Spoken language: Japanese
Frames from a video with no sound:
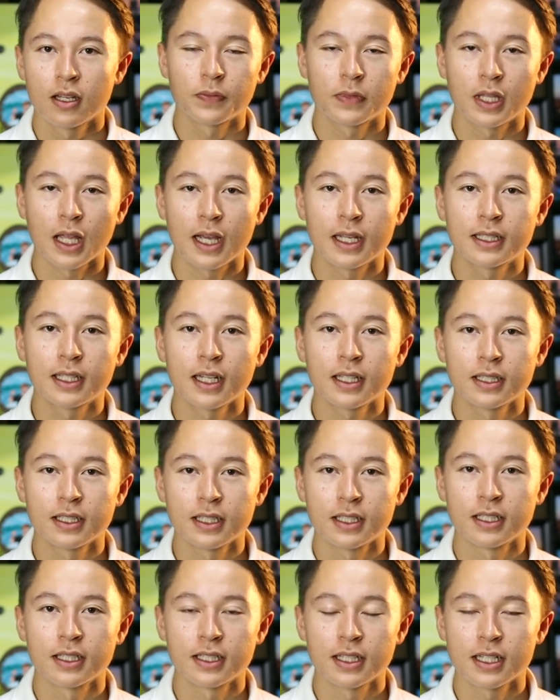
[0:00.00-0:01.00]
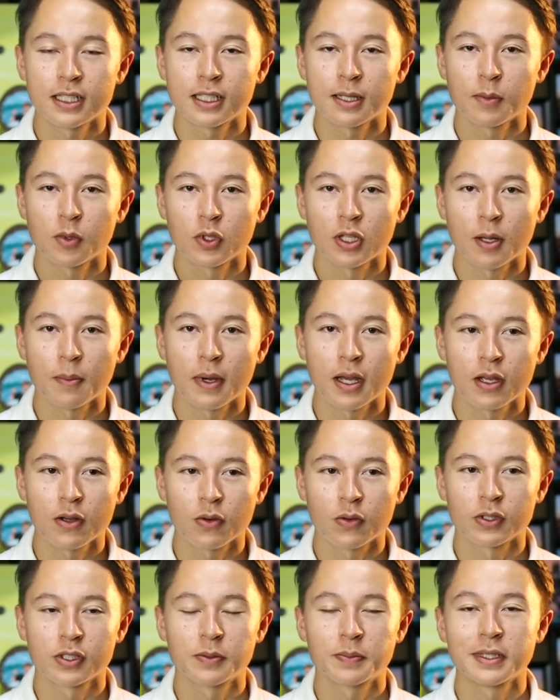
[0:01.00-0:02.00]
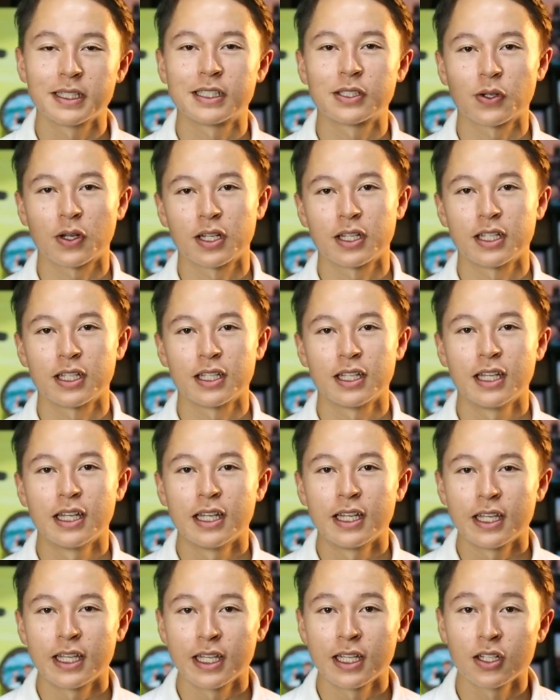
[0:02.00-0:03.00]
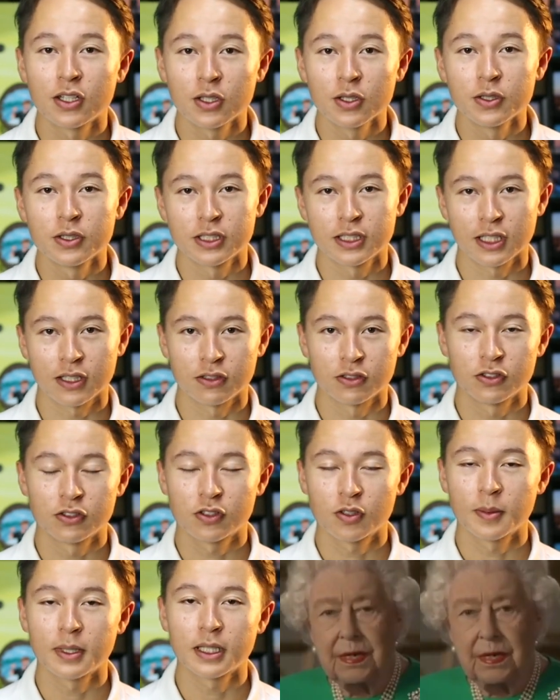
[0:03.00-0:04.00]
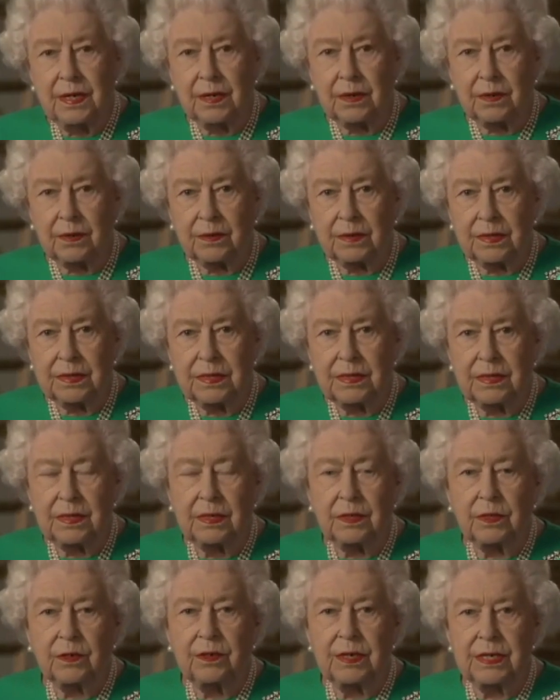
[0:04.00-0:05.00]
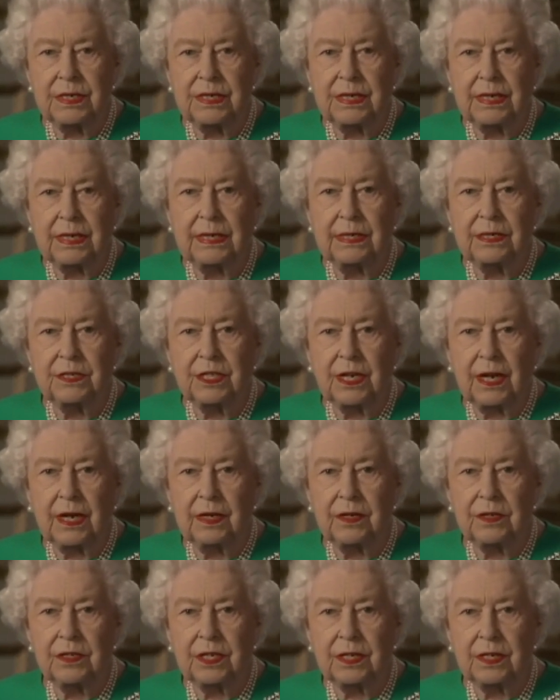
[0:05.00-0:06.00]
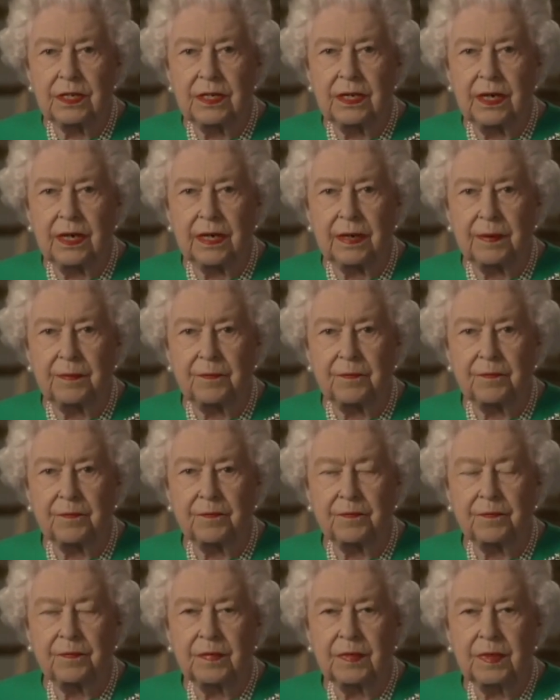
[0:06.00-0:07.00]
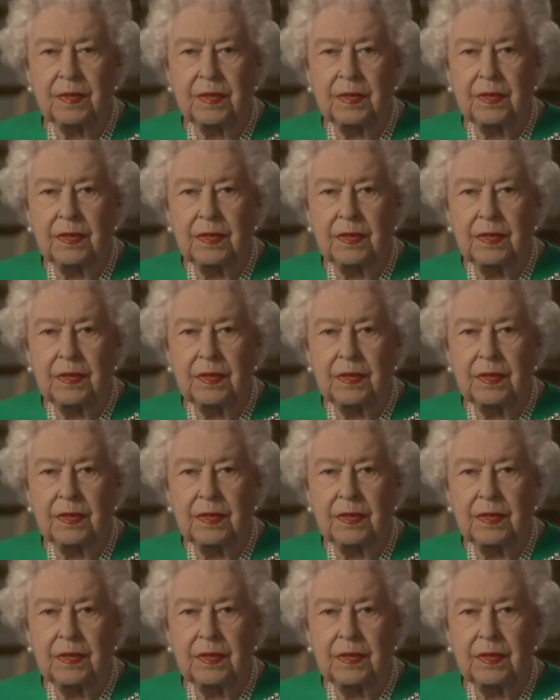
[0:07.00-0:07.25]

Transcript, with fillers: 大胆にイエス様の名前をスピーチとかにインクルードしていく、含いく姿が、あの、彼女の信仰を物語ってたと思うんですよね。